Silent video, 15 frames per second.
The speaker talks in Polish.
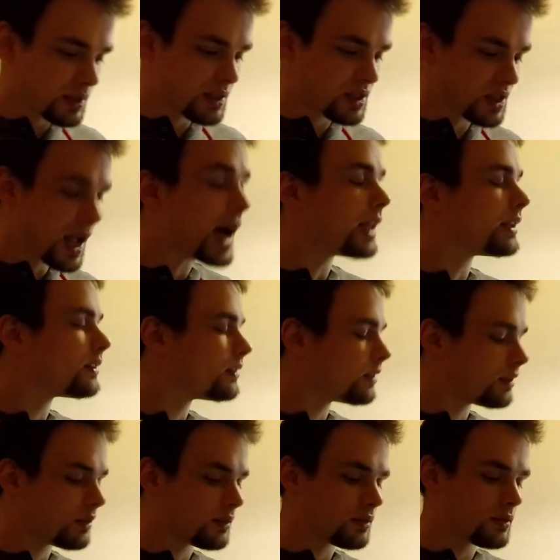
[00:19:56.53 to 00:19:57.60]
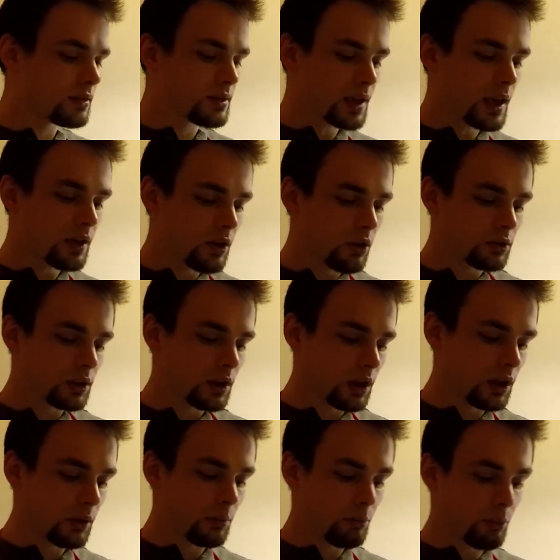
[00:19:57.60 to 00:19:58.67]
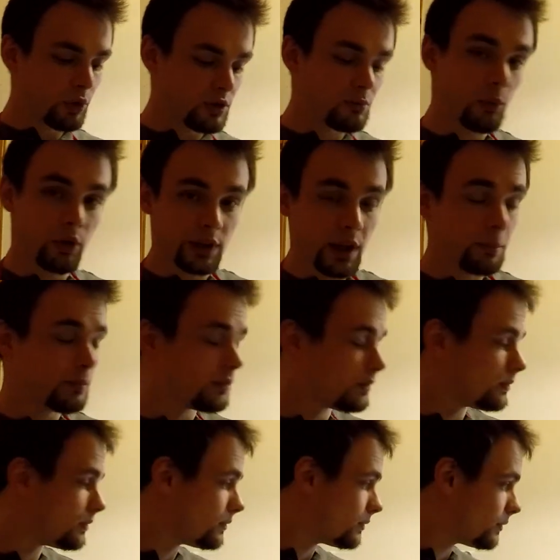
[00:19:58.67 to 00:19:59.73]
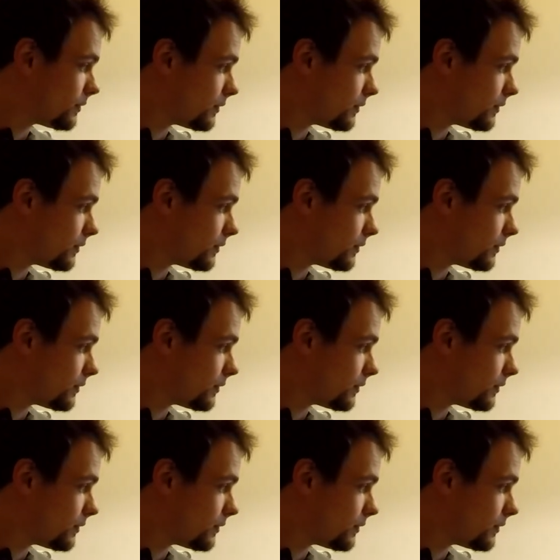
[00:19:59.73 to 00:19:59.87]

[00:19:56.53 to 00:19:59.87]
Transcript: stan y, sajgonki pod spodem. Nie,